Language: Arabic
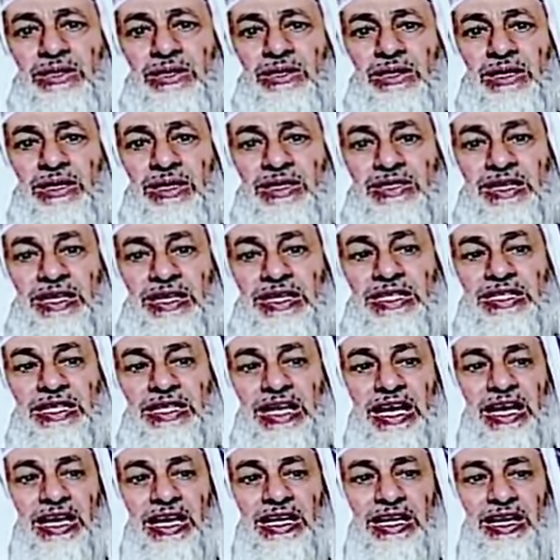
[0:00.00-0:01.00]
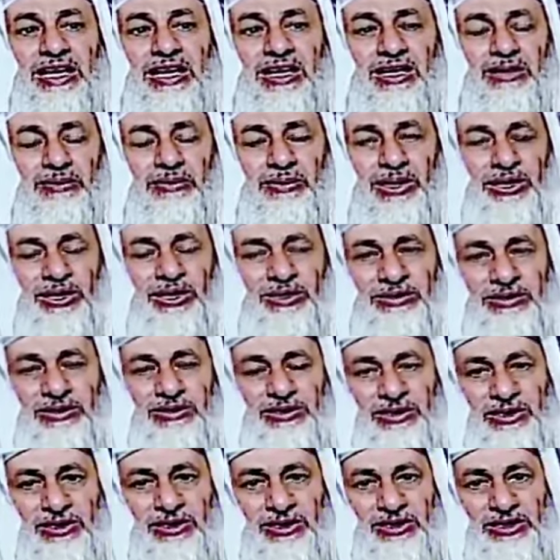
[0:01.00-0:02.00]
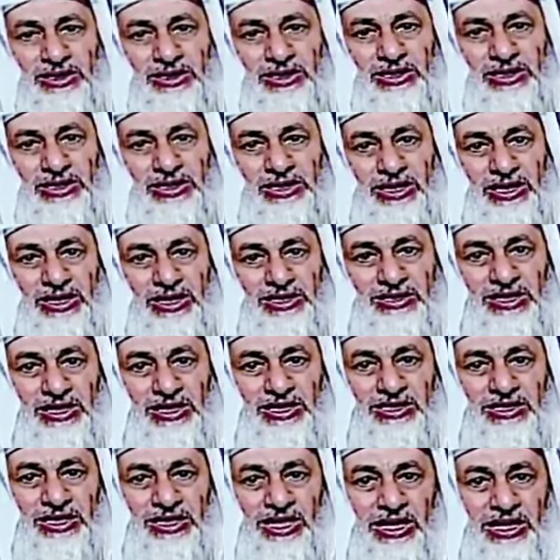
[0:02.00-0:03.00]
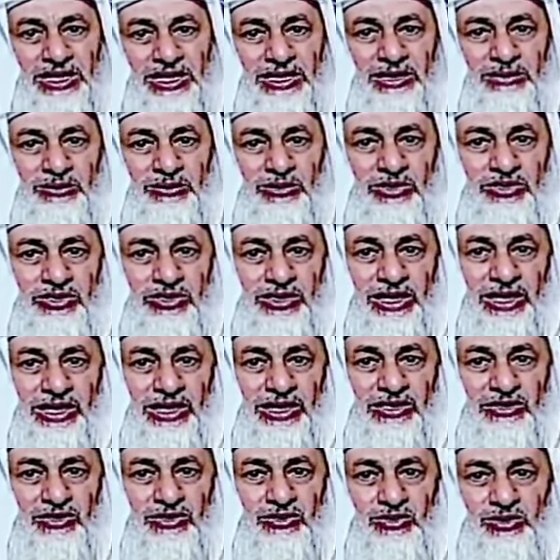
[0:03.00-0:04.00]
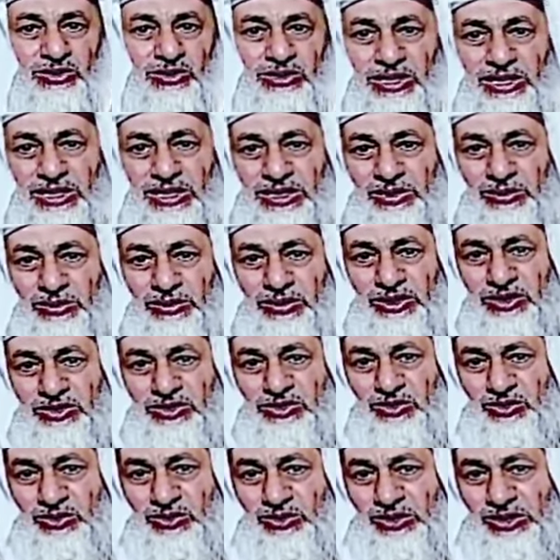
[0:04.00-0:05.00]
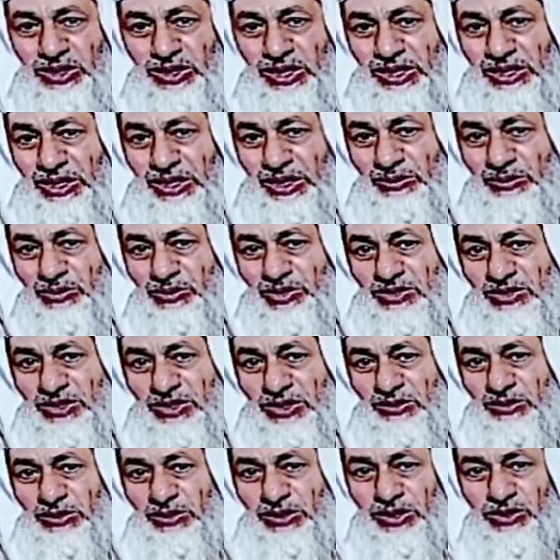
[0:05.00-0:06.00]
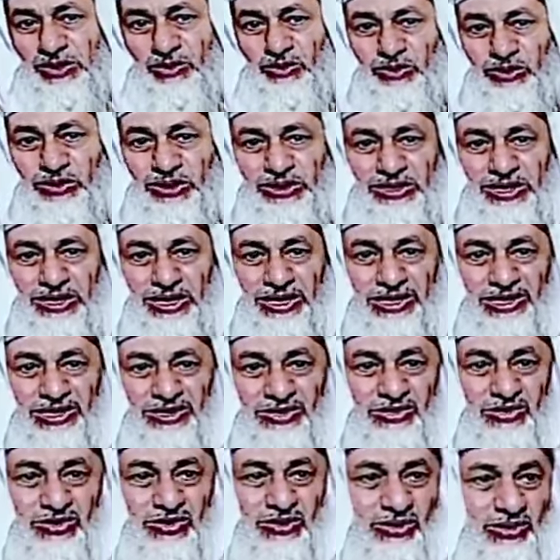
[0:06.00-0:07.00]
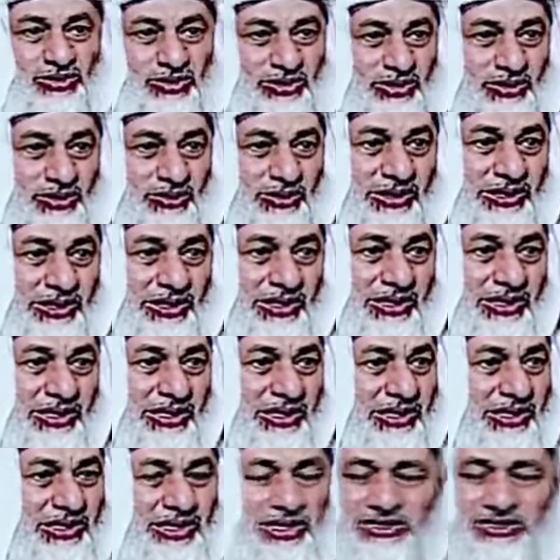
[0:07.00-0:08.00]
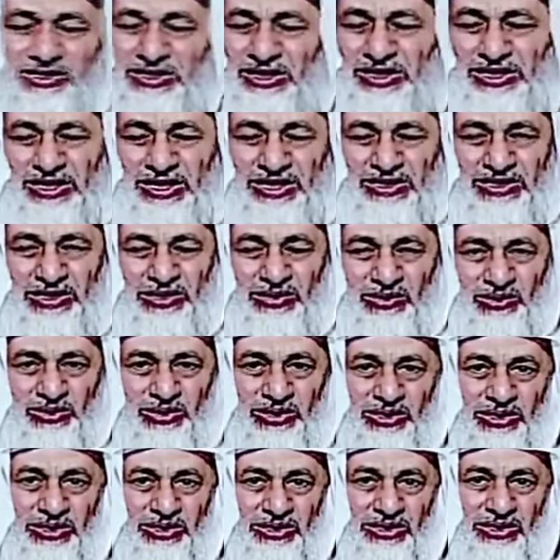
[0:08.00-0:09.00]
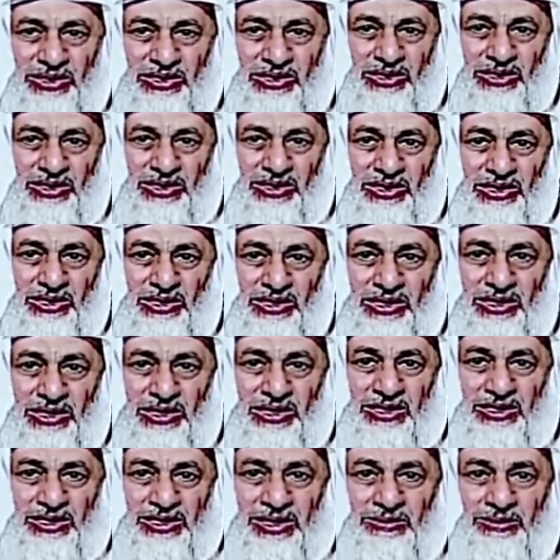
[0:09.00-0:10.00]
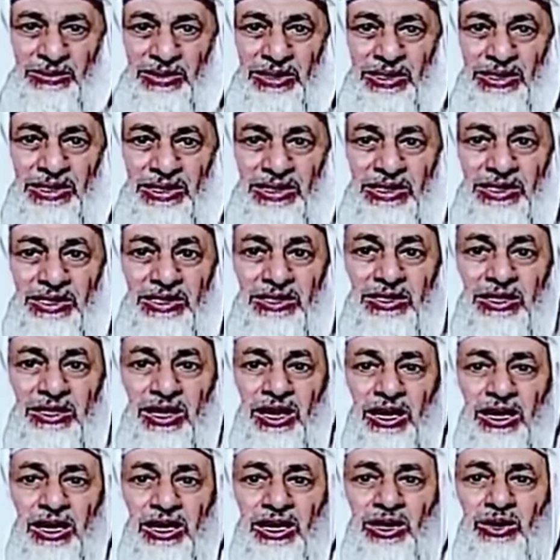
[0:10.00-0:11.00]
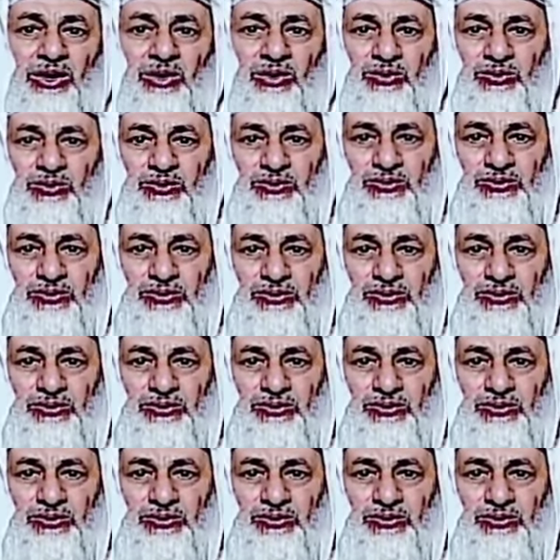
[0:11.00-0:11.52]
ليس للتعالي على بعض ليس لتعالي المصري على السوداني ولا السعودي على المصري ولا الكويتي على السعودي ولا ليس لهذا كله إنما للتعارف